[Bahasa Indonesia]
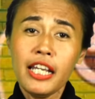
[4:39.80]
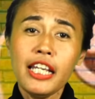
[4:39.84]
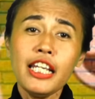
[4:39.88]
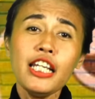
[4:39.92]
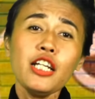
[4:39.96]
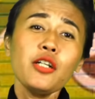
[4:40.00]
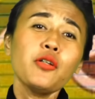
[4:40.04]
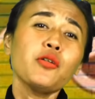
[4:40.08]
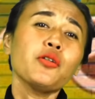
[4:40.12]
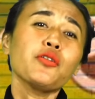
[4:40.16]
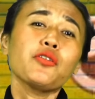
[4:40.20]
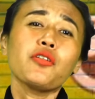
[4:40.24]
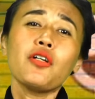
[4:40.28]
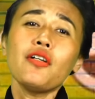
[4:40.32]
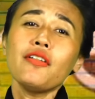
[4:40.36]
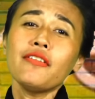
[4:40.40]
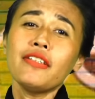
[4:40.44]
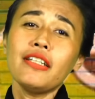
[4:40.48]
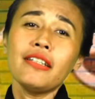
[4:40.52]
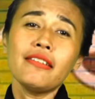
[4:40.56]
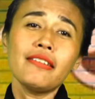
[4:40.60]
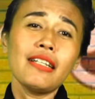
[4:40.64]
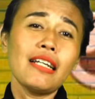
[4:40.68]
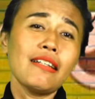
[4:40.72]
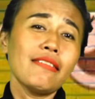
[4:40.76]
ikut
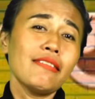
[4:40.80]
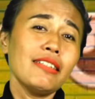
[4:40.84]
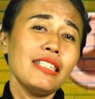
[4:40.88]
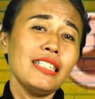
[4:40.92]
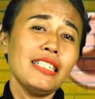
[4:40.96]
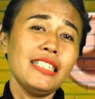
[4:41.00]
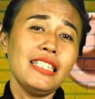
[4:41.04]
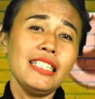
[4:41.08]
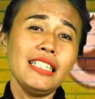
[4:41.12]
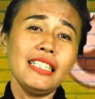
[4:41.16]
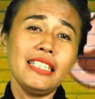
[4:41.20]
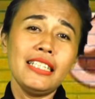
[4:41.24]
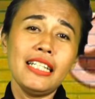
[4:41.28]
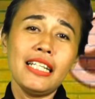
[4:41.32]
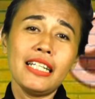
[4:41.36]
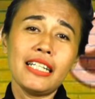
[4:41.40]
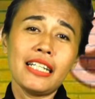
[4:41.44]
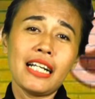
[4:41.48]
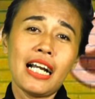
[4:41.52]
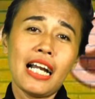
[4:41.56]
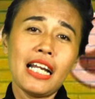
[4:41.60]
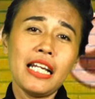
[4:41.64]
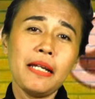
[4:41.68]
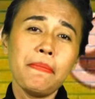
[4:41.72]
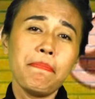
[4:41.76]
konsesasi di
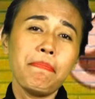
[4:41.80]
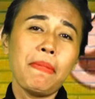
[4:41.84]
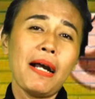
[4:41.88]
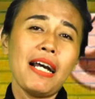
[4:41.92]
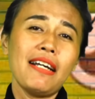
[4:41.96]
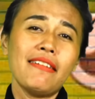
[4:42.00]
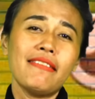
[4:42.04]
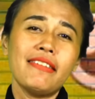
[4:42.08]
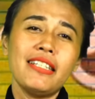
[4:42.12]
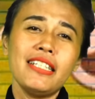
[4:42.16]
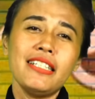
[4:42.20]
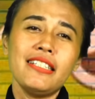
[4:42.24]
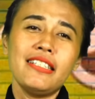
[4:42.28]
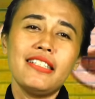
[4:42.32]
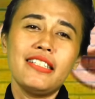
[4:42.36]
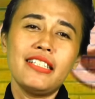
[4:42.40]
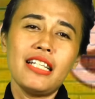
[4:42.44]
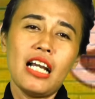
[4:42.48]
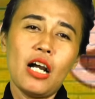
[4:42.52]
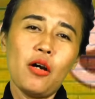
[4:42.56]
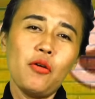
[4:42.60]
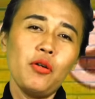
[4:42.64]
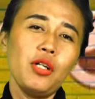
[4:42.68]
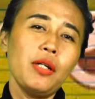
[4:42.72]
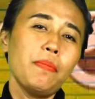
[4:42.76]
DKI pasti
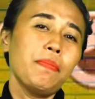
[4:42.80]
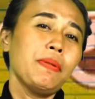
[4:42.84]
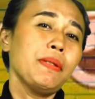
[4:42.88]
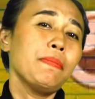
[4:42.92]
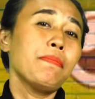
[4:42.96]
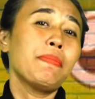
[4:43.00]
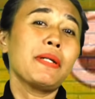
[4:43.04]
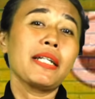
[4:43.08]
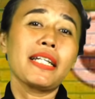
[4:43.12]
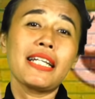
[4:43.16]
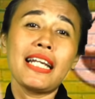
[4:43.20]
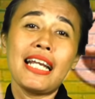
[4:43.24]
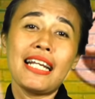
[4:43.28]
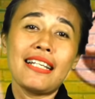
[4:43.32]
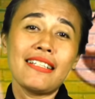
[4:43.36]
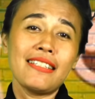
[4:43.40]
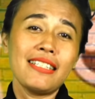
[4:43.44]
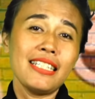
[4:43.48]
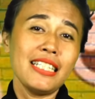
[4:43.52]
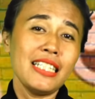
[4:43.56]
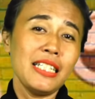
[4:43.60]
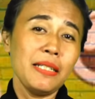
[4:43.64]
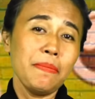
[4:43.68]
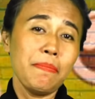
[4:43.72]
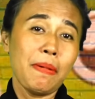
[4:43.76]
jauh lebih
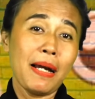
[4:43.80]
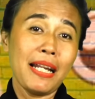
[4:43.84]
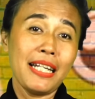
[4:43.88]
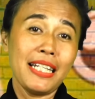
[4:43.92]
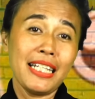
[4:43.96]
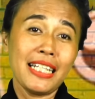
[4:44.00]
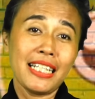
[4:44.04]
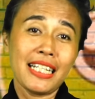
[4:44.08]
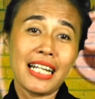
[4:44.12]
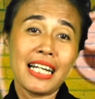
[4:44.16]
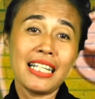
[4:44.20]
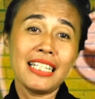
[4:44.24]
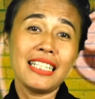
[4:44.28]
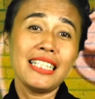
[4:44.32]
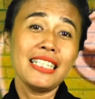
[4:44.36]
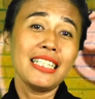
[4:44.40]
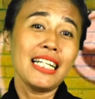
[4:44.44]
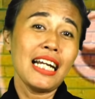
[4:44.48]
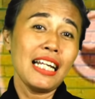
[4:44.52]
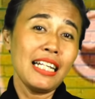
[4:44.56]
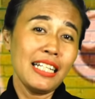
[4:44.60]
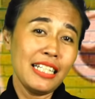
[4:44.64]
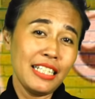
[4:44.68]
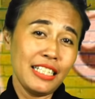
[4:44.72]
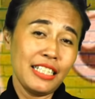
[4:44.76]
bergengsi dibandingkan
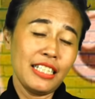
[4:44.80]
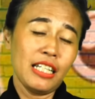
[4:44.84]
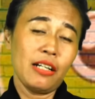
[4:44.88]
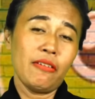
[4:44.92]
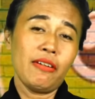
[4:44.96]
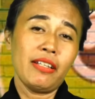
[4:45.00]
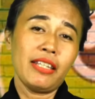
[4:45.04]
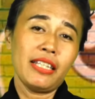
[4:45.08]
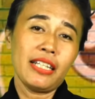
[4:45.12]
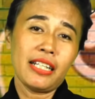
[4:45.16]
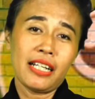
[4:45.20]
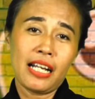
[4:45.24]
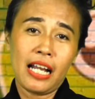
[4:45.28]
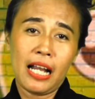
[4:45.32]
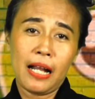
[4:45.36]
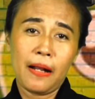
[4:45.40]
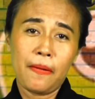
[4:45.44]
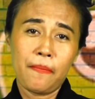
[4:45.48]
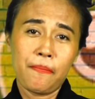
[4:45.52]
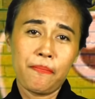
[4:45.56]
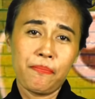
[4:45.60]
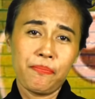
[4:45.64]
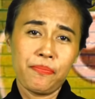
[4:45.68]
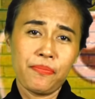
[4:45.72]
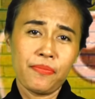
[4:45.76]
dengan di Jawa
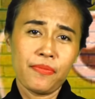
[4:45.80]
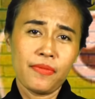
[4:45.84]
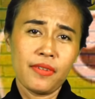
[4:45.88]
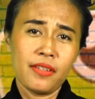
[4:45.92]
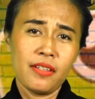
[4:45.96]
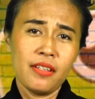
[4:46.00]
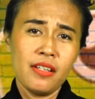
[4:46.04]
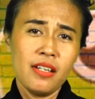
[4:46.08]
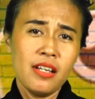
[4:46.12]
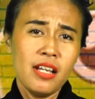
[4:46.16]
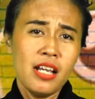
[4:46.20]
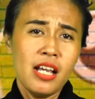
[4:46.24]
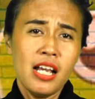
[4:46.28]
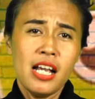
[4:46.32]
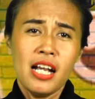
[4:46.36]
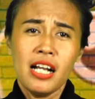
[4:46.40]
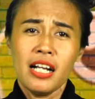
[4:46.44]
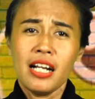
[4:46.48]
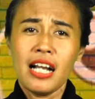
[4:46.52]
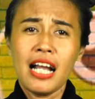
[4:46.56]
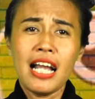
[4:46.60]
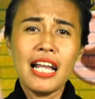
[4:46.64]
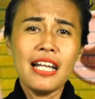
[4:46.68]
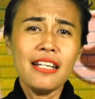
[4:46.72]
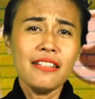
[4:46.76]
Tengah.
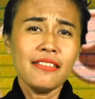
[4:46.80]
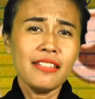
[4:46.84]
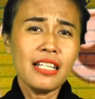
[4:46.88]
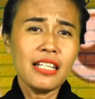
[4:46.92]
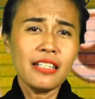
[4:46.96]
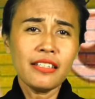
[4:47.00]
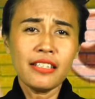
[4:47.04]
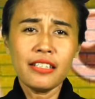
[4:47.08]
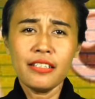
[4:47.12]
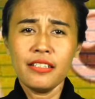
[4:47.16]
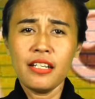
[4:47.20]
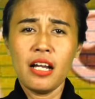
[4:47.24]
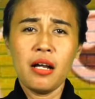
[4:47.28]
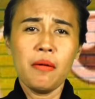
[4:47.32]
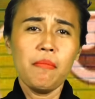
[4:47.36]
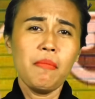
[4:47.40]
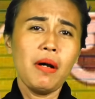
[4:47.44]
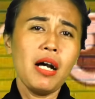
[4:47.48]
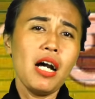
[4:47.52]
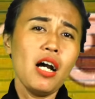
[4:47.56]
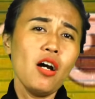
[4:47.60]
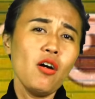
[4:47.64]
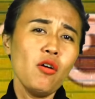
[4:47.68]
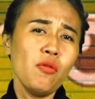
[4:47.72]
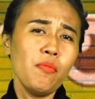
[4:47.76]
Kaisang tidak
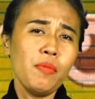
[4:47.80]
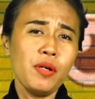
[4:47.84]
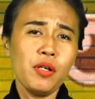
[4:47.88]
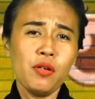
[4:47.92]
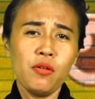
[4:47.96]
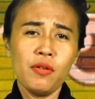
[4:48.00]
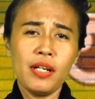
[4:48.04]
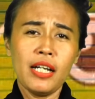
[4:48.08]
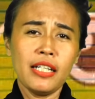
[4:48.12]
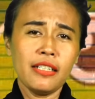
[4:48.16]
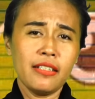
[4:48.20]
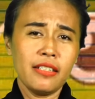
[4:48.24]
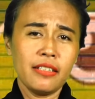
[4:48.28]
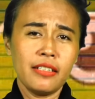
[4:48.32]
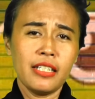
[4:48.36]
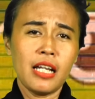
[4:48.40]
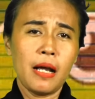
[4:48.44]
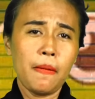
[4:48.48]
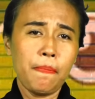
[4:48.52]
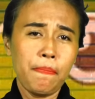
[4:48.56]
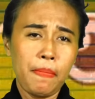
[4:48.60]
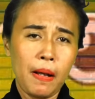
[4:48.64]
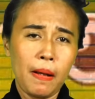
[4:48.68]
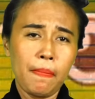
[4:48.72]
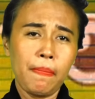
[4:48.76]
mau mengulang
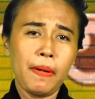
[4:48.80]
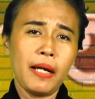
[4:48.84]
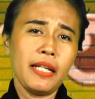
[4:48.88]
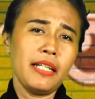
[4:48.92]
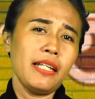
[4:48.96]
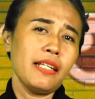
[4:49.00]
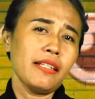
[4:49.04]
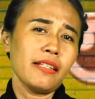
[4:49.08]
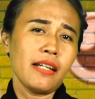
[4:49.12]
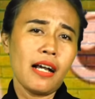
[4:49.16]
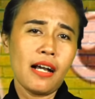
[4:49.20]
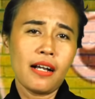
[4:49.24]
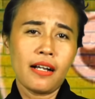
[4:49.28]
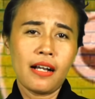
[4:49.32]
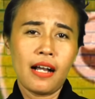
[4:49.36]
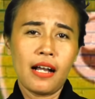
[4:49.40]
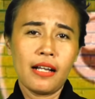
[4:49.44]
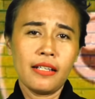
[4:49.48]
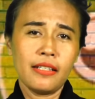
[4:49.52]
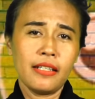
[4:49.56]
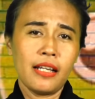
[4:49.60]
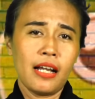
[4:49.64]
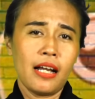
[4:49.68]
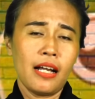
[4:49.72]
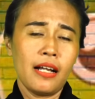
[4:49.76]
jejak bapak dan
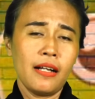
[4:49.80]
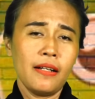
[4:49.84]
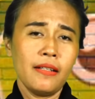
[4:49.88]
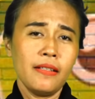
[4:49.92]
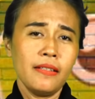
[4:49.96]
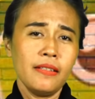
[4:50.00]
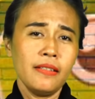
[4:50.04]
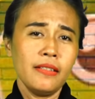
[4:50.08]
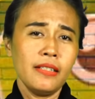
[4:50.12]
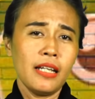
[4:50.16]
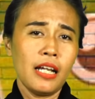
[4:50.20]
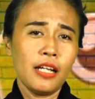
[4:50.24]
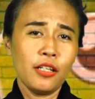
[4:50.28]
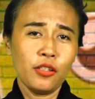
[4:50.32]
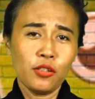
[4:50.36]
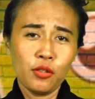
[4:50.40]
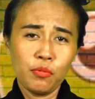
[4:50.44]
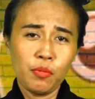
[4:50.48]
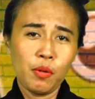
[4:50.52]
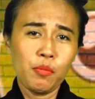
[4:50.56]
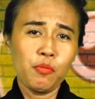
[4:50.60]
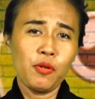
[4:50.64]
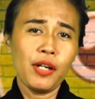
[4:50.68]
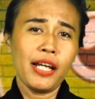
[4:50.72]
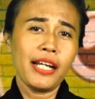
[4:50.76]
kakaknya, yaitu
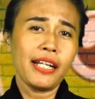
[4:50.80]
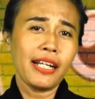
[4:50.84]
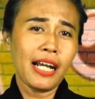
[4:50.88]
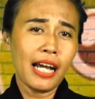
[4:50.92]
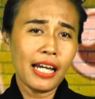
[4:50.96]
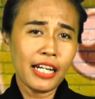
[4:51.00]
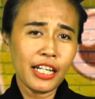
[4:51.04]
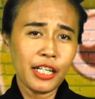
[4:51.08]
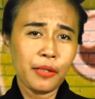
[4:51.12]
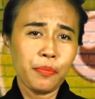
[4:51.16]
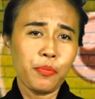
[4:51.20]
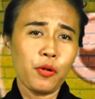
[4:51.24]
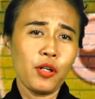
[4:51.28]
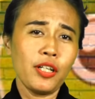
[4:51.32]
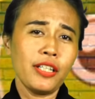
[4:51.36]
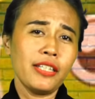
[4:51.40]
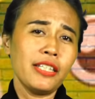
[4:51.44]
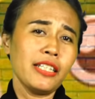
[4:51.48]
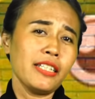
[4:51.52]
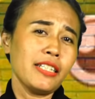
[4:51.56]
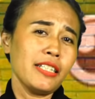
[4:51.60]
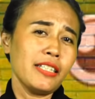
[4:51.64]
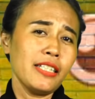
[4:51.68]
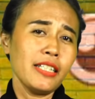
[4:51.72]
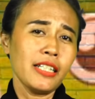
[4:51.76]
memulai karir
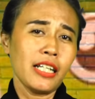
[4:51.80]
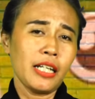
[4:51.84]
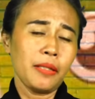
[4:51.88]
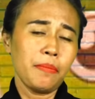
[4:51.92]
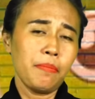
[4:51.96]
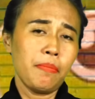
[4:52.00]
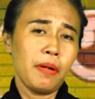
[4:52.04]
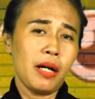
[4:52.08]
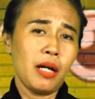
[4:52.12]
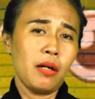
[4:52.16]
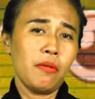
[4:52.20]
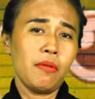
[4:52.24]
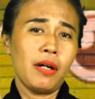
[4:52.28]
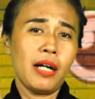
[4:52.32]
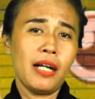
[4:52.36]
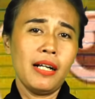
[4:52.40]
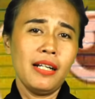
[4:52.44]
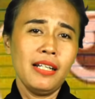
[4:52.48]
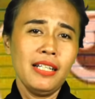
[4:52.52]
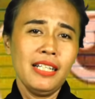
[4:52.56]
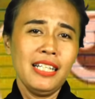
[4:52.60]
politik di tingkat bawah.